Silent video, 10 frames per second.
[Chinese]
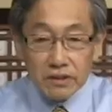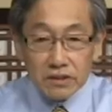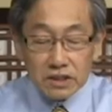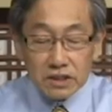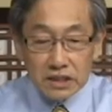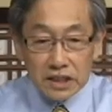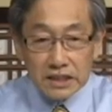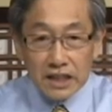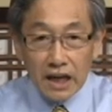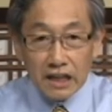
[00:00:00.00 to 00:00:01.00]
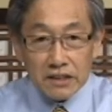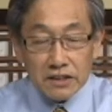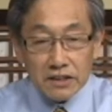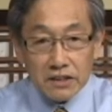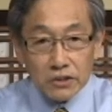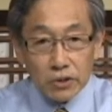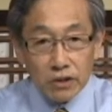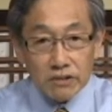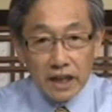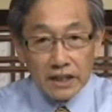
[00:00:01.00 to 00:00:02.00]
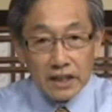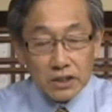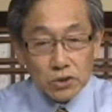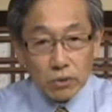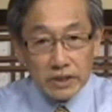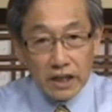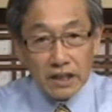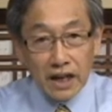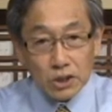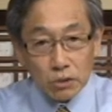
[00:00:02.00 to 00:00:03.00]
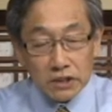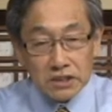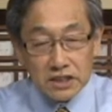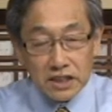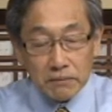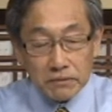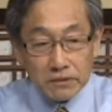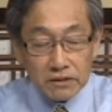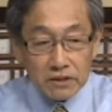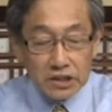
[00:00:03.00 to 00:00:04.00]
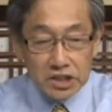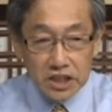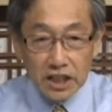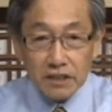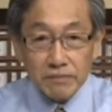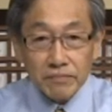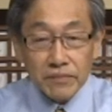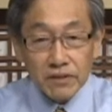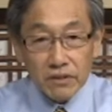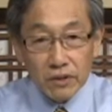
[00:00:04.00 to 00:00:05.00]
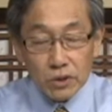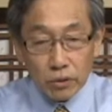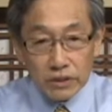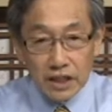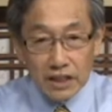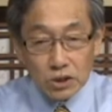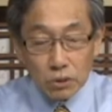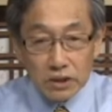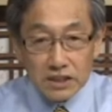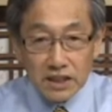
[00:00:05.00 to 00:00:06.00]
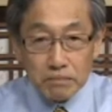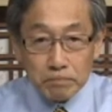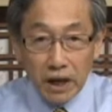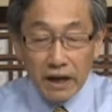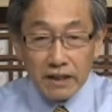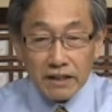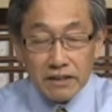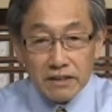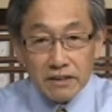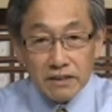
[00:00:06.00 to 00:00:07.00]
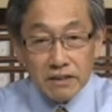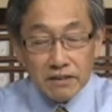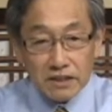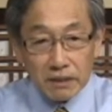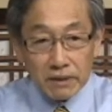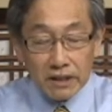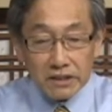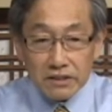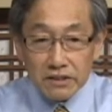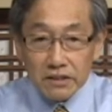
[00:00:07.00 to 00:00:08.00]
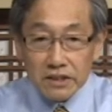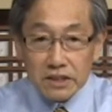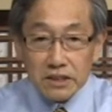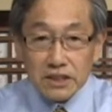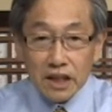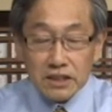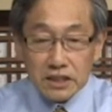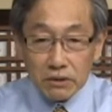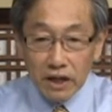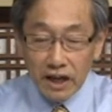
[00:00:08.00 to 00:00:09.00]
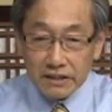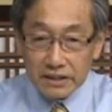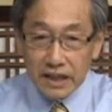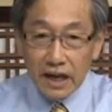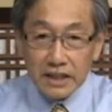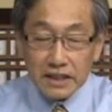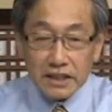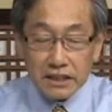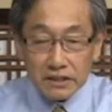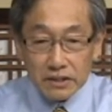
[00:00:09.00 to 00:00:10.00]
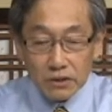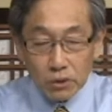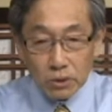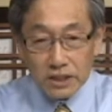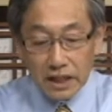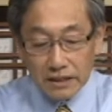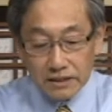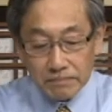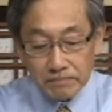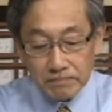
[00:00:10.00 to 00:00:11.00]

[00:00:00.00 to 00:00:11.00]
是跟他原来的所应该受的敬虔，所应该受的敬拜，那么事实上是有很大一个落差的。